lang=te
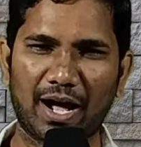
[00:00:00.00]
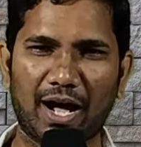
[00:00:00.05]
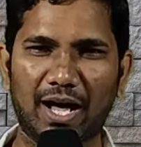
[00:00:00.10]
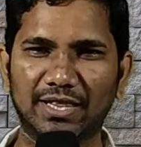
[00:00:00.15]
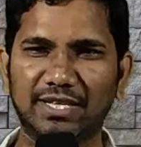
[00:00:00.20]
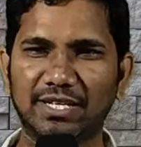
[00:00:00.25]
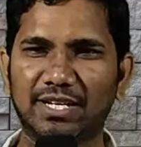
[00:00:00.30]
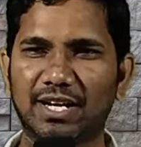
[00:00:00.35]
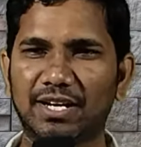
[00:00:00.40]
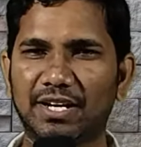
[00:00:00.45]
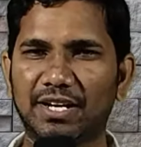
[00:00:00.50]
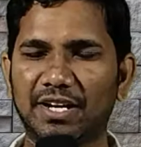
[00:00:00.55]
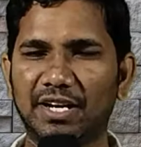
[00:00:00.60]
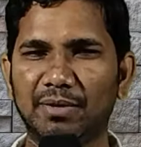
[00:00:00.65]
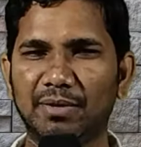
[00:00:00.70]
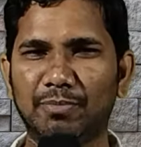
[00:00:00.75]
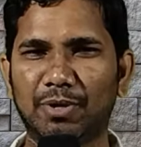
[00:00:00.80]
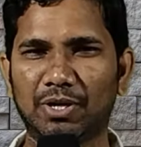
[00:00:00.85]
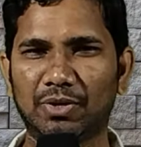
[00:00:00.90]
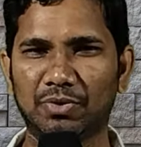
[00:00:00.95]
ఆది కాండాన్ని
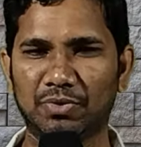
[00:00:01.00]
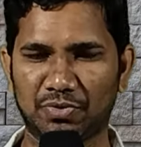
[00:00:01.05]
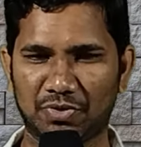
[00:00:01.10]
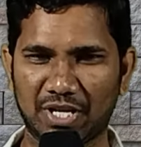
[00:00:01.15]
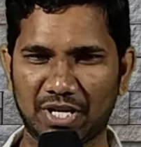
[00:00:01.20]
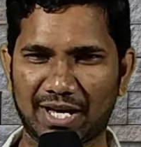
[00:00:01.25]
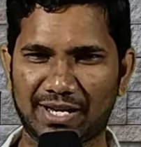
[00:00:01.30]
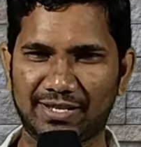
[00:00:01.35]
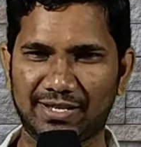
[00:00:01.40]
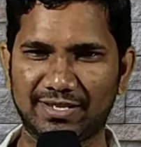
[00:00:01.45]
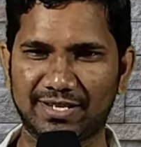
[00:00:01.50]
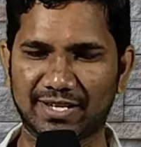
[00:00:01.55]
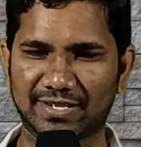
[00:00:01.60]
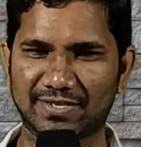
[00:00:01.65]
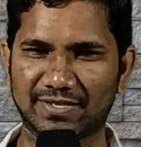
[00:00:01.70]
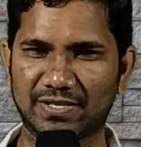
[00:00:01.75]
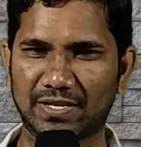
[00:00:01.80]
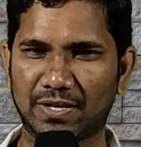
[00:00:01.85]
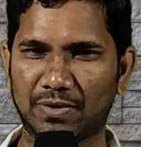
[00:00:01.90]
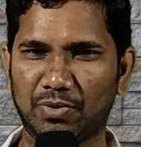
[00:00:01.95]
మనం ధ్యానం
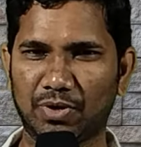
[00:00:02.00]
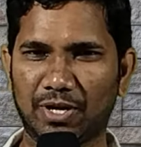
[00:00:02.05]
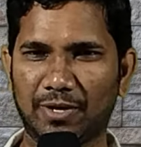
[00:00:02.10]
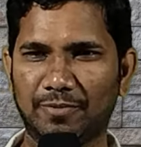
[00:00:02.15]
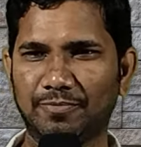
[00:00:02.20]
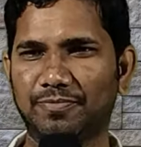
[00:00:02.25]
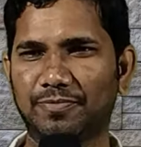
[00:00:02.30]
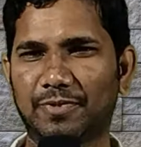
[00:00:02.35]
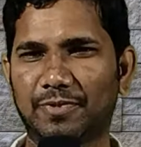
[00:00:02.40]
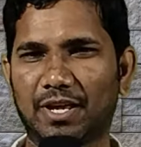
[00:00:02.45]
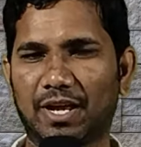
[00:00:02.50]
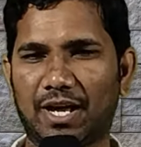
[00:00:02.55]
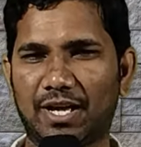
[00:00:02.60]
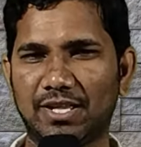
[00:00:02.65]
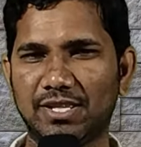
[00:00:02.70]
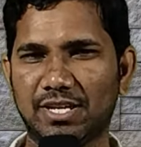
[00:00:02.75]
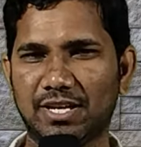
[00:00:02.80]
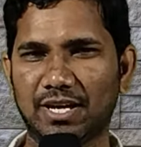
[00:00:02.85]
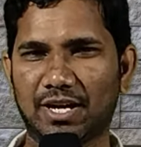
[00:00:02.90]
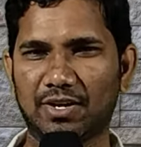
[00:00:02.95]
చేస్తూ ఉన్నాం
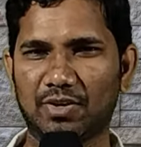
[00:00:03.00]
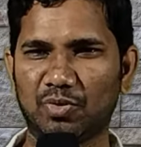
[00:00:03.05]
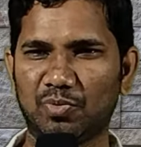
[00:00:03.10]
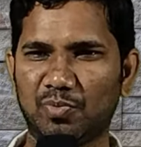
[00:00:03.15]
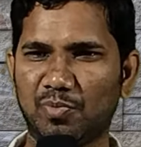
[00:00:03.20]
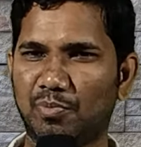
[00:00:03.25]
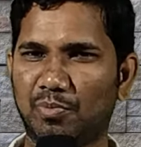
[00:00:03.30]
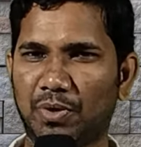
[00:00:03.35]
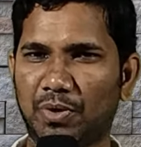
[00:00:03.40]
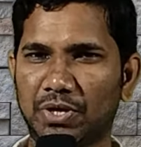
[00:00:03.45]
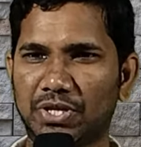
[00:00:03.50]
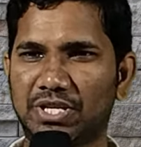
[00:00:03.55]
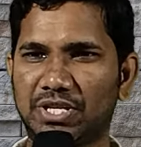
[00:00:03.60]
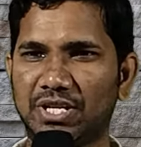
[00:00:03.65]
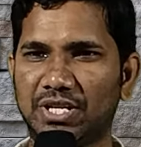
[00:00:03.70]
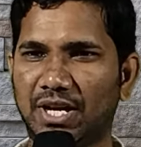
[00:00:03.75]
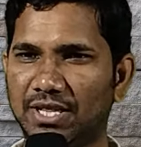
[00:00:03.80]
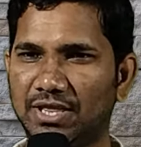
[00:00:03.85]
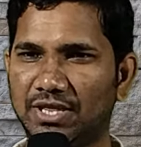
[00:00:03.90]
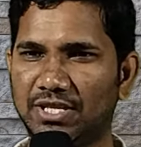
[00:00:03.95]
ఆది కాండం మొదటి
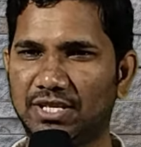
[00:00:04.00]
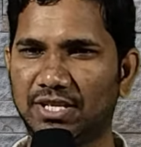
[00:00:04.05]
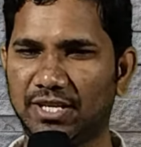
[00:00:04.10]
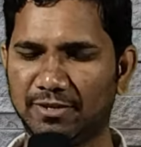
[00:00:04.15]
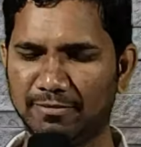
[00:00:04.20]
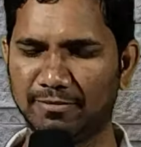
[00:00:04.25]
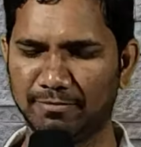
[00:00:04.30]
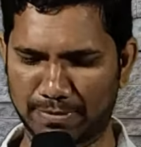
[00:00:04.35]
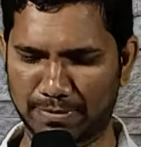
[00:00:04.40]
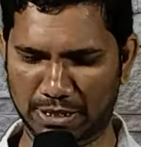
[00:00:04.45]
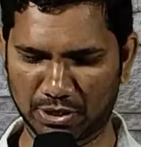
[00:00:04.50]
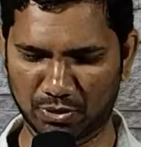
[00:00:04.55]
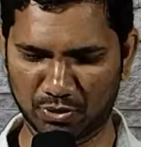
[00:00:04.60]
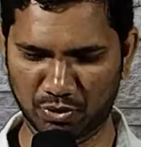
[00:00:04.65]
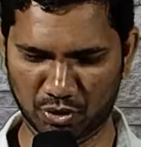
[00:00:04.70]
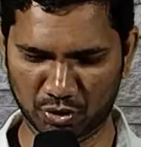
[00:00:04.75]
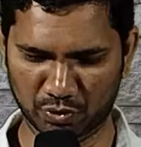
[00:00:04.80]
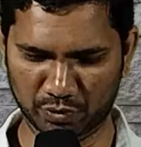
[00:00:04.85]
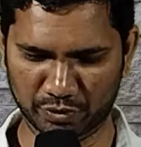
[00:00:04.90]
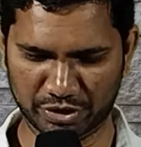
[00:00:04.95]
అధ్యాయం
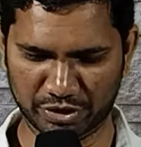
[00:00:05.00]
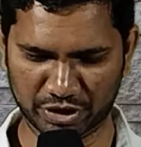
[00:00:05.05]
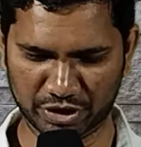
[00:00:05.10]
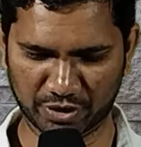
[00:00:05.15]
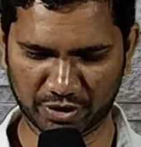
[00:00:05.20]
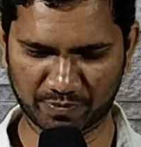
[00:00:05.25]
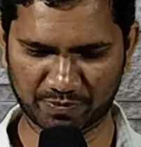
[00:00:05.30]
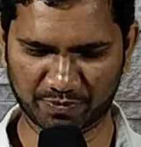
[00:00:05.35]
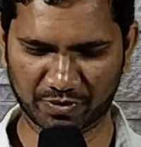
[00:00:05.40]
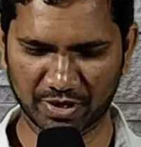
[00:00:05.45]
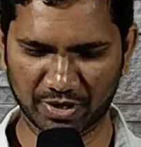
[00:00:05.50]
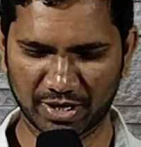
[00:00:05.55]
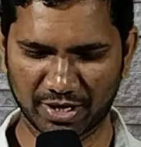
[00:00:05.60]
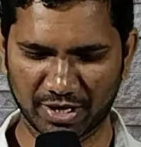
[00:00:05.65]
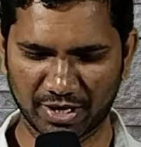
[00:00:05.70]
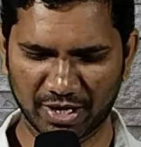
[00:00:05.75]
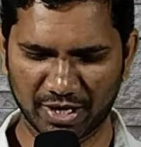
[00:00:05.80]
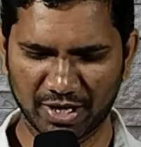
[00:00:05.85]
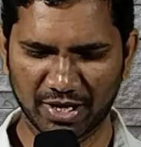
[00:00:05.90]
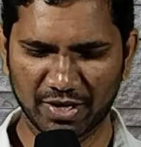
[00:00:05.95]
పదకొండవ వచ్చినం
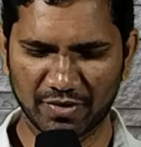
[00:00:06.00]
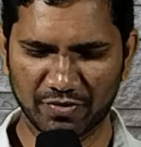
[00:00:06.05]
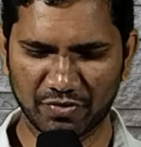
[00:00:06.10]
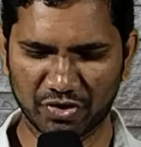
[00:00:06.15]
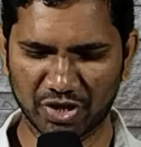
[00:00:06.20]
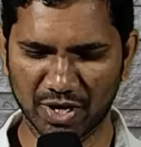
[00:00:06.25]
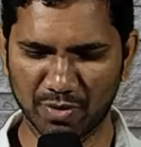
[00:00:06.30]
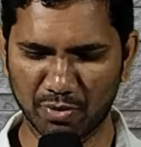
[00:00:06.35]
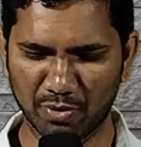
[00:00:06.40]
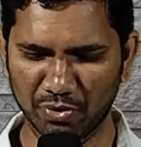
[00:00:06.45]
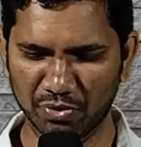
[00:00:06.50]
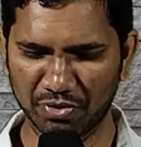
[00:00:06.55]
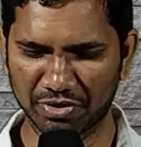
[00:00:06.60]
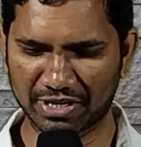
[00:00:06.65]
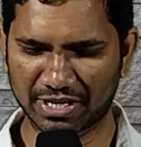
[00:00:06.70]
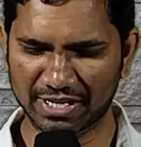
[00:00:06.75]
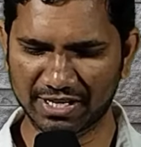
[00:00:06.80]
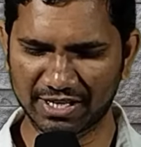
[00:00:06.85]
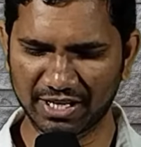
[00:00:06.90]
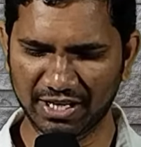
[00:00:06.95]
దేవుడు
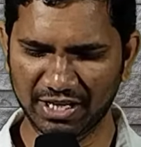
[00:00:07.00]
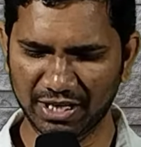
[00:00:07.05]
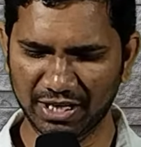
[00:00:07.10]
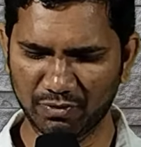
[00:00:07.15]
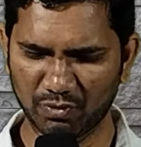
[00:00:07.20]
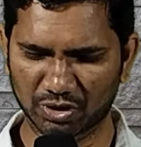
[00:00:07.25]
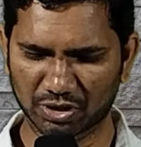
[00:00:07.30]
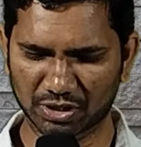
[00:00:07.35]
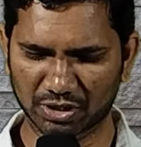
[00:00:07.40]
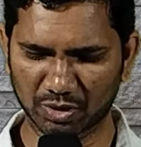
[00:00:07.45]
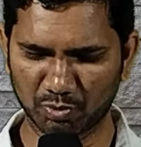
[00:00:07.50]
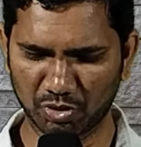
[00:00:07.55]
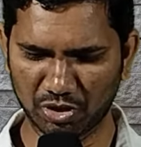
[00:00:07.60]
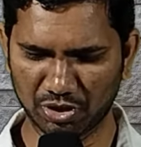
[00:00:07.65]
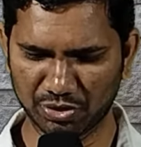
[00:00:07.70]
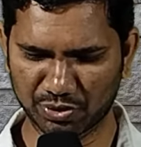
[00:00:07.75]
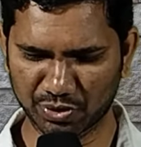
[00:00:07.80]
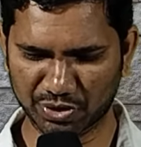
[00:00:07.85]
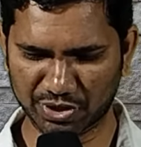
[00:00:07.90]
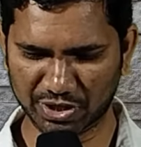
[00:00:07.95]
గడ్డిని
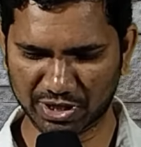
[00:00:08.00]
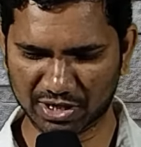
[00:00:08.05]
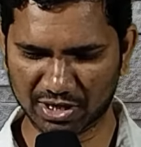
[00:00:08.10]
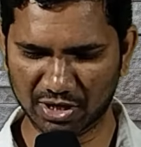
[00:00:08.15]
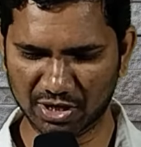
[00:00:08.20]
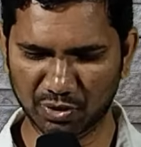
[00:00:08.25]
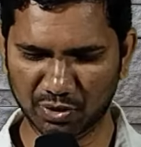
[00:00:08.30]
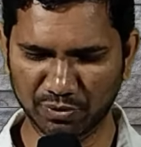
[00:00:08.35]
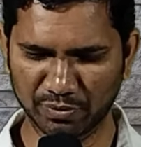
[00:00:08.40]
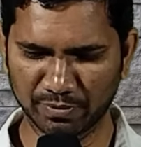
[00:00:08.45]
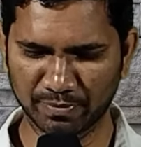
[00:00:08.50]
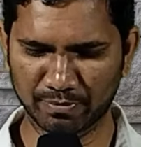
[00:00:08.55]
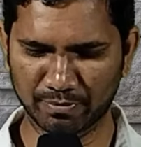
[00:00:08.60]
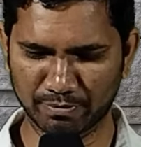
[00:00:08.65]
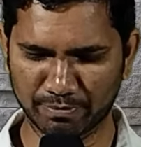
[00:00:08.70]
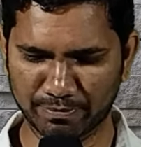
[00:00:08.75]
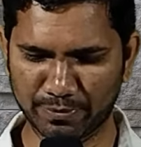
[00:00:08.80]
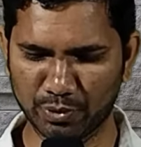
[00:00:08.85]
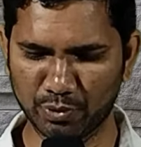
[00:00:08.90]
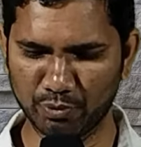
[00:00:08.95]
విత్తనములిచ్చు చెట్లను
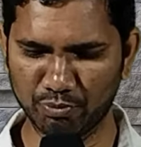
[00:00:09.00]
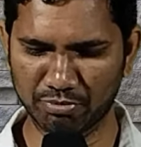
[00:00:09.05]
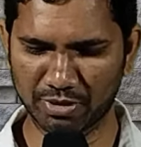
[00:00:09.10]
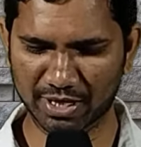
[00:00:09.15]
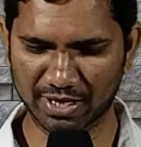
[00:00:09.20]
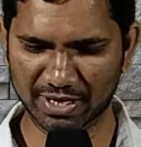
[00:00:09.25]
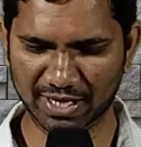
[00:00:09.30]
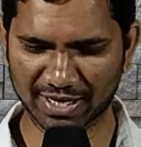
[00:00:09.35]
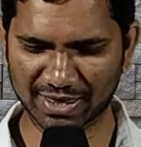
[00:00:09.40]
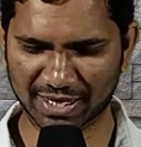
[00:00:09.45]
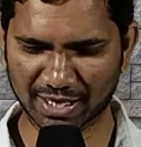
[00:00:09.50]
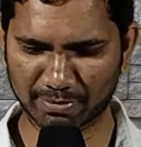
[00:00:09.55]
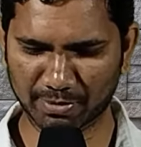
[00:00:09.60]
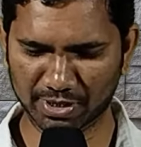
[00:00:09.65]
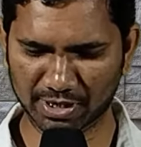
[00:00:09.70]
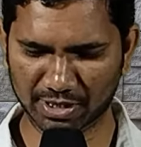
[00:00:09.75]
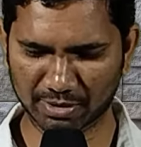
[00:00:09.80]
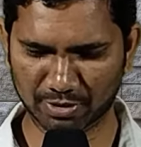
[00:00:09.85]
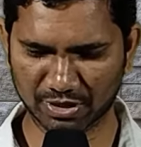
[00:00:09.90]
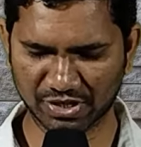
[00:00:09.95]
భూమి మీద తమ
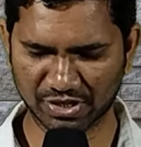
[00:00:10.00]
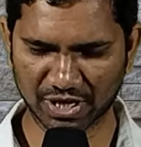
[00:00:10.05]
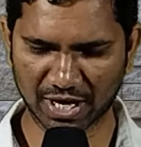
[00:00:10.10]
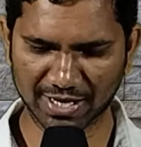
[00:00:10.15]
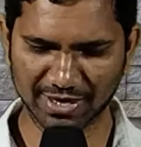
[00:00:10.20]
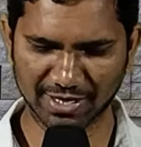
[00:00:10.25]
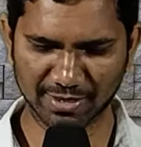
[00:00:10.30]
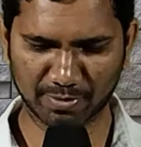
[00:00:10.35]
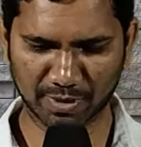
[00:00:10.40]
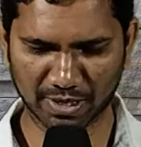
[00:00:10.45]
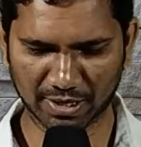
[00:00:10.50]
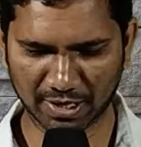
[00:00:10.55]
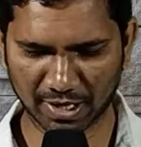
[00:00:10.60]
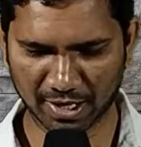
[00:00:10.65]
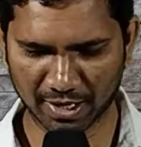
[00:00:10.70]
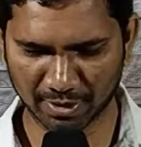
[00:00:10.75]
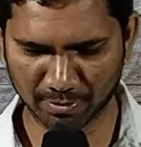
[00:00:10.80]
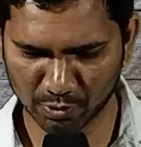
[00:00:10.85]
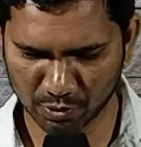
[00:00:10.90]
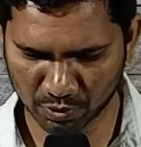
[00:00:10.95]
తమ జాతి
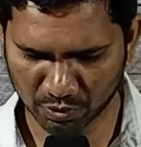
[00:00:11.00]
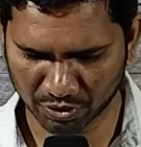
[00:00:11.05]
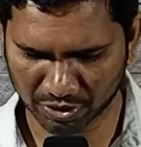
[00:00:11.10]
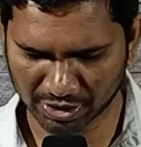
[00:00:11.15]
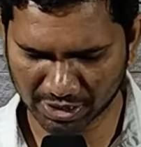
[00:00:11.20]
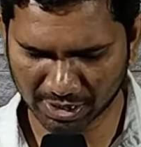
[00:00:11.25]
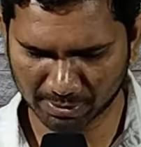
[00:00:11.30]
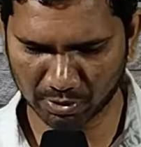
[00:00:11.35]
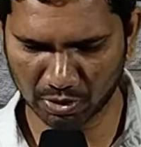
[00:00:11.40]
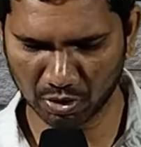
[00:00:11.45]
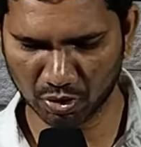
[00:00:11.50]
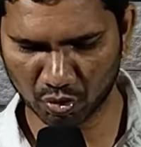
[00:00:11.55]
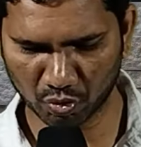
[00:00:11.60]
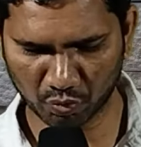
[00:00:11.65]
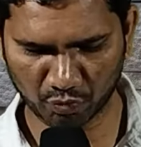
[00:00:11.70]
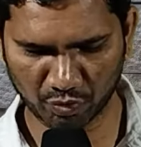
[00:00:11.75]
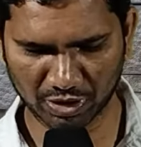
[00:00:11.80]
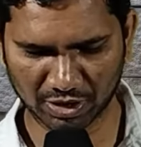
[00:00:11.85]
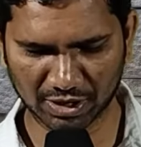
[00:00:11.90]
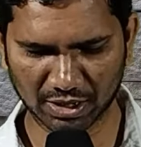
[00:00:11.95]
ప్రకారము తమలో
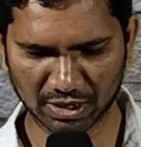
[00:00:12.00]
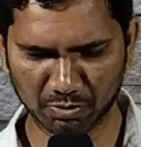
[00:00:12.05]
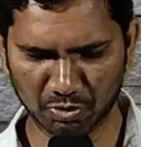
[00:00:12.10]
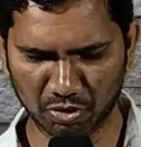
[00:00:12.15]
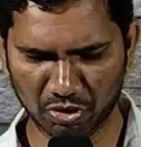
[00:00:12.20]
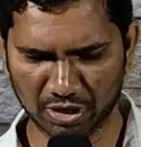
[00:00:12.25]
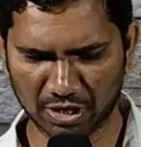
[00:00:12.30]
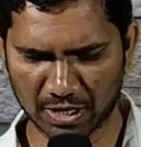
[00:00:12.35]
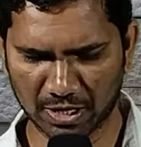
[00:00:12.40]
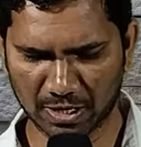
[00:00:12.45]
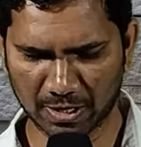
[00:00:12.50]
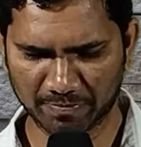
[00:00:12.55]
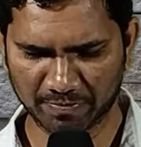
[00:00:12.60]
విత్తనములు గల